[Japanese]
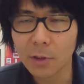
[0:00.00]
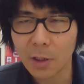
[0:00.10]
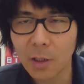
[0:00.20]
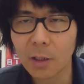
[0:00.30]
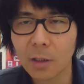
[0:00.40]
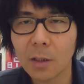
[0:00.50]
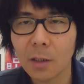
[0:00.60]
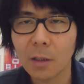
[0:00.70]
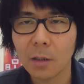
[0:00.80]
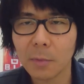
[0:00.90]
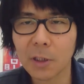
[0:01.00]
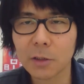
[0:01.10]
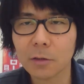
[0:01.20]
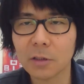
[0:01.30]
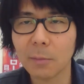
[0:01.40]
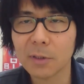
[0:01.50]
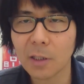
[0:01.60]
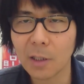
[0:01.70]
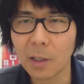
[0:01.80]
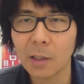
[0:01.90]
はい、まだ作ってま
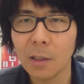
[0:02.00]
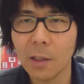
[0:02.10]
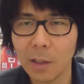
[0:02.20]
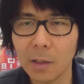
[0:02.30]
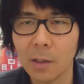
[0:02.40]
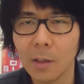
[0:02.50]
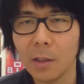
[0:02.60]
せんが、はい、